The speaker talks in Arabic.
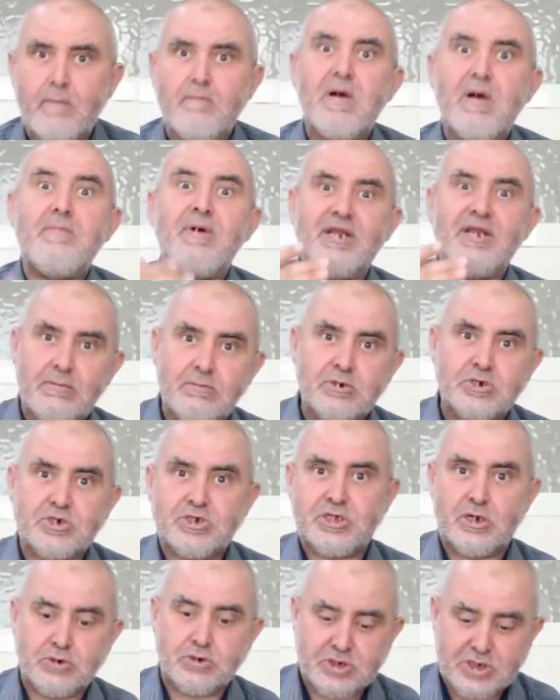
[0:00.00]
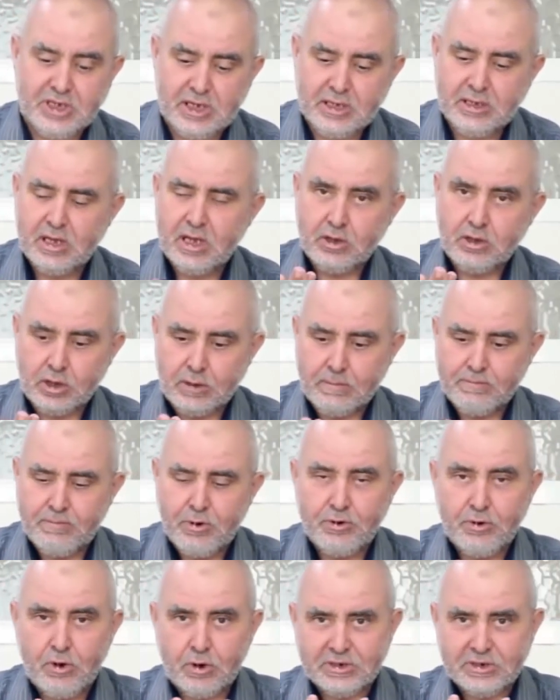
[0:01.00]
ما معنى من جدة وجديد ان
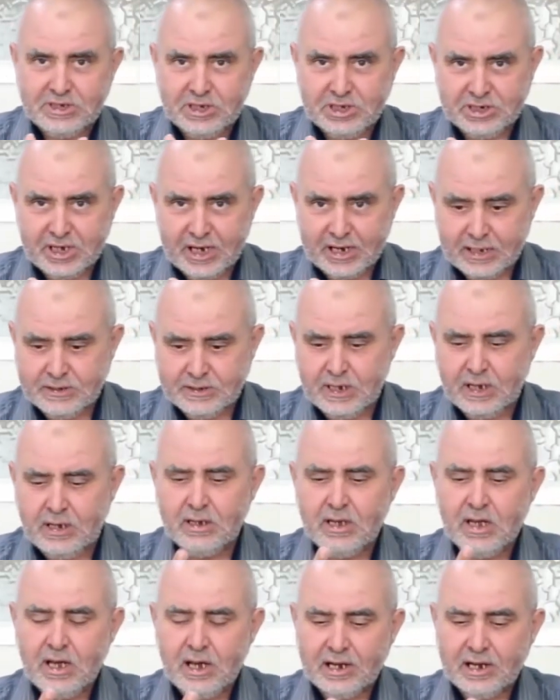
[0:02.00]
بون اوكسيجيناسيون